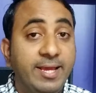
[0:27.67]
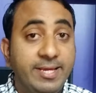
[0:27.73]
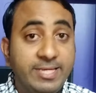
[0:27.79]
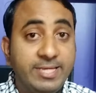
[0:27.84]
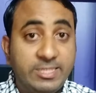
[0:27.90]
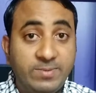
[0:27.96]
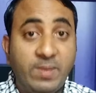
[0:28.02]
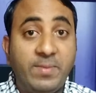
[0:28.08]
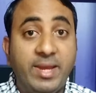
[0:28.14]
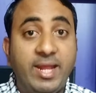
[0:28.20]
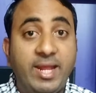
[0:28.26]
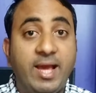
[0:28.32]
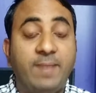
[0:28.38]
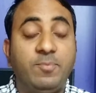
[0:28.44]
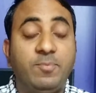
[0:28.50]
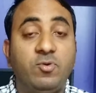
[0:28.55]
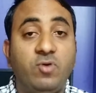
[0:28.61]
इसमें मैंने
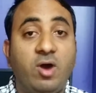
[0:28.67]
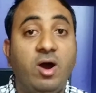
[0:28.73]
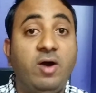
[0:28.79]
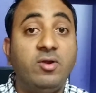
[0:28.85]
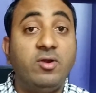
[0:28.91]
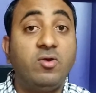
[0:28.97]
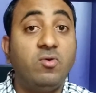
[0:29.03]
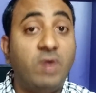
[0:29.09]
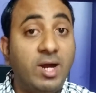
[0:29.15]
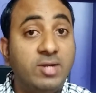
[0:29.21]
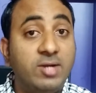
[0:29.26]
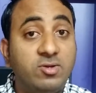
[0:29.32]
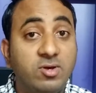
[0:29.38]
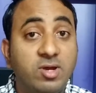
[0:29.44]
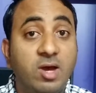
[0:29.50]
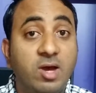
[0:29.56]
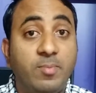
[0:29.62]
आपको और
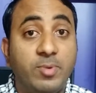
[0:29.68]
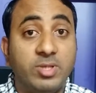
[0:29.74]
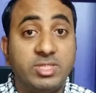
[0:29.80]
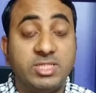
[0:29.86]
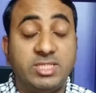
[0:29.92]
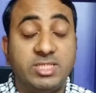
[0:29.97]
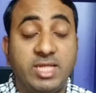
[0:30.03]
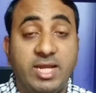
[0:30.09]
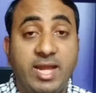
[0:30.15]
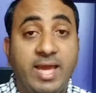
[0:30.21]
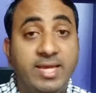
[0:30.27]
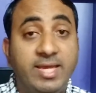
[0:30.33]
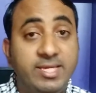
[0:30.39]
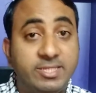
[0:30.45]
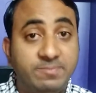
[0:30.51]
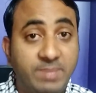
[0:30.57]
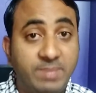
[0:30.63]
क्वाडको का प्रोसेसर है ना
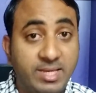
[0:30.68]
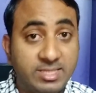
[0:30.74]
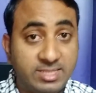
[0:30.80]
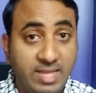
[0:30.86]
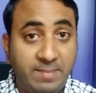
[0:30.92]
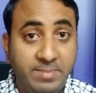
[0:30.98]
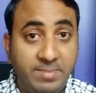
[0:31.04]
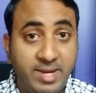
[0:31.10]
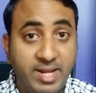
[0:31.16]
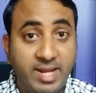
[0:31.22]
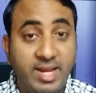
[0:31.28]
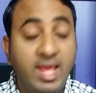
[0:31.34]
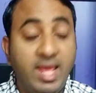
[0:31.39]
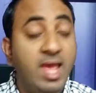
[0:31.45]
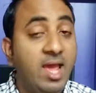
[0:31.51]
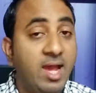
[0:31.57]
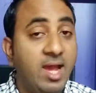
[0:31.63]
ही इसमें स्नैपड्रैगन
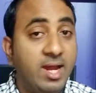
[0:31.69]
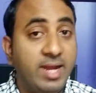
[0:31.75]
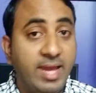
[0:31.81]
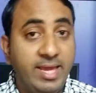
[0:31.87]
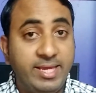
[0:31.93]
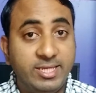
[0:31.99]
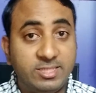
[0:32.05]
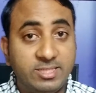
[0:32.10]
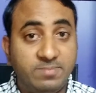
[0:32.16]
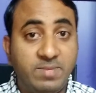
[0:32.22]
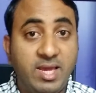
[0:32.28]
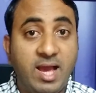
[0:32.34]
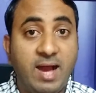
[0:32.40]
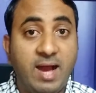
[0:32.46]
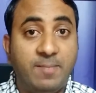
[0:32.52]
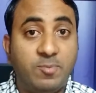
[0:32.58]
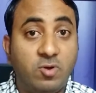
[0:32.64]
है ना ही इसमें
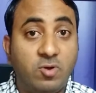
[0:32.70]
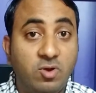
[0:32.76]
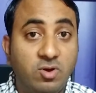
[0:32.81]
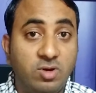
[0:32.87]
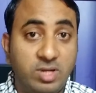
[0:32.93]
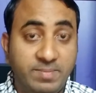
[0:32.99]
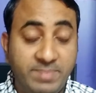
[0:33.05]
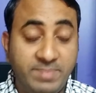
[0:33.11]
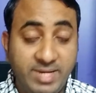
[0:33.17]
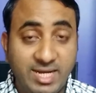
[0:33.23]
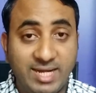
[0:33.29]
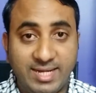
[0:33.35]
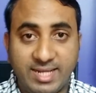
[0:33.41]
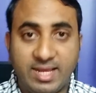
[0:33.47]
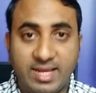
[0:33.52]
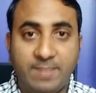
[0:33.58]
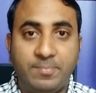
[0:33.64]
आपको मीडिया
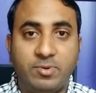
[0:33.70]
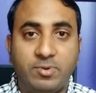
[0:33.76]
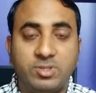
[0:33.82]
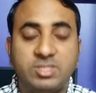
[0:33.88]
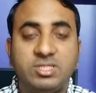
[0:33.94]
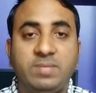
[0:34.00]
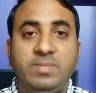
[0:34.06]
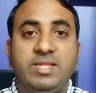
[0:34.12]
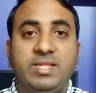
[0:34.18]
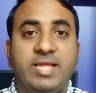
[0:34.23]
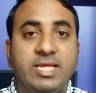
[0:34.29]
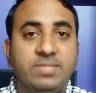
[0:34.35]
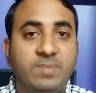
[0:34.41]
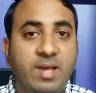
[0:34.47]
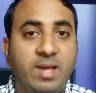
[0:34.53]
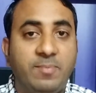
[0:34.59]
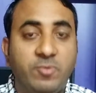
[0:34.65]
का प्रोसेसर मिलता है
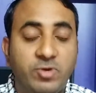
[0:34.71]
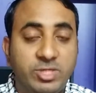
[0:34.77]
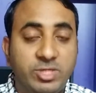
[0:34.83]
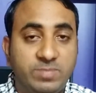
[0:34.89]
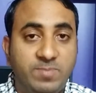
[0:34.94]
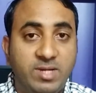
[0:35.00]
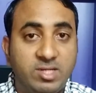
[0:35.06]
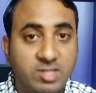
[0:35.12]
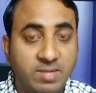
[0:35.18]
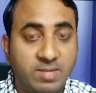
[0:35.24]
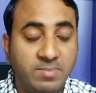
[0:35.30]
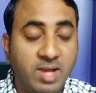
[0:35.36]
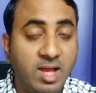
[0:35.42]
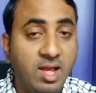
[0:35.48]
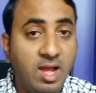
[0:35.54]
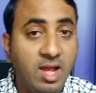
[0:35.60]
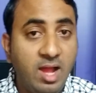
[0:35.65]
इसमें आपको स्पीड ट्रम
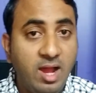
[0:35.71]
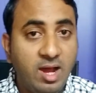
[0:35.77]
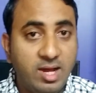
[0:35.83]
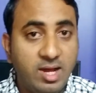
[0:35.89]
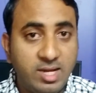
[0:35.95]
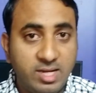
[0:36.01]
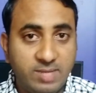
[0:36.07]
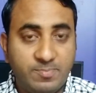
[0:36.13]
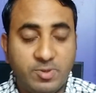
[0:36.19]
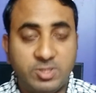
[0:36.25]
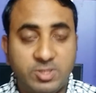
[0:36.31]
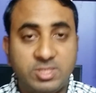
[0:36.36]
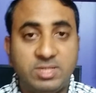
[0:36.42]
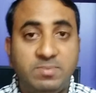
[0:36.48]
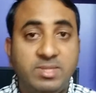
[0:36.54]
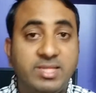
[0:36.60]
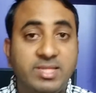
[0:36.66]
का
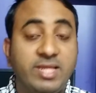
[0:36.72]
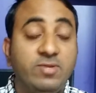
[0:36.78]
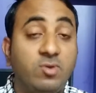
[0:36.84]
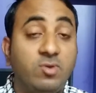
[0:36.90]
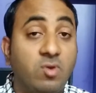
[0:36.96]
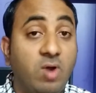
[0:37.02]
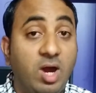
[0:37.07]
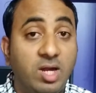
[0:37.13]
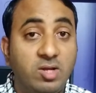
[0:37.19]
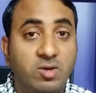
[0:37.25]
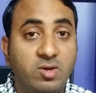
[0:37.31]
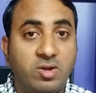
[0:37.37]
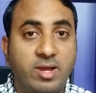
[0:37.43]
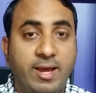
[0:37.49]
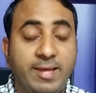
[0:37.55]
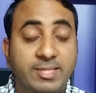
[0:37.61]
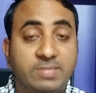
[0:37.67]
प्रोसेसर मिलता है जो कॉट कोर
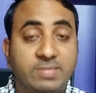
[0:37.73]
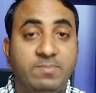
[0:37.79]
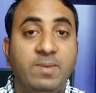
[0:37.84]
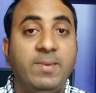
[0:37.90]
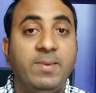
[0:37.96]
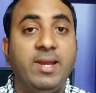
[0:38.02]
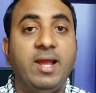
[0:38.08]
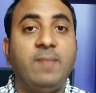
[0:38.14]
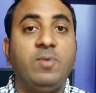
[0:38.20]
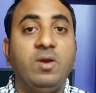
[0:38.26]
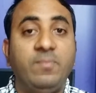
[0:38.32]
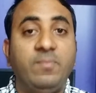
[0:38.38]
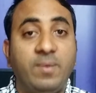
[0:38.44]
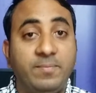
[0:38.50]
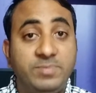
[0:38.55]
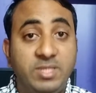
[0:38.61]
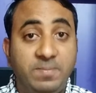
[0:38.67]
का है इसमें मैंने आपको
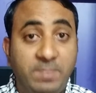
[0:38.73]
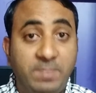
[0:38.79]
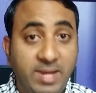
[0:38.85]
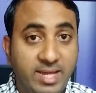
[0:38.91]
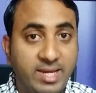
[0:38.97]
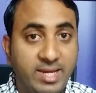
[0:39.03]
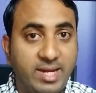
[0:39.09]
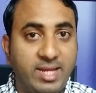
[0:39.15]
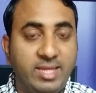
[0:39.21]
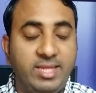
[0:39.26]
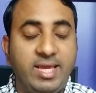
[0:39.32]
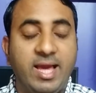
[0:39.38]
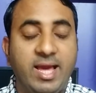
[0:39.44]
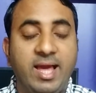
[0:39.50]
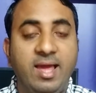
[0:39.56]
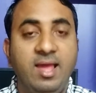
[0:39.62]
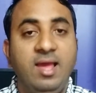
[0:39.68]
पबजी प्ले करके
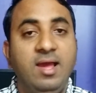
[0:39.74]
दिया है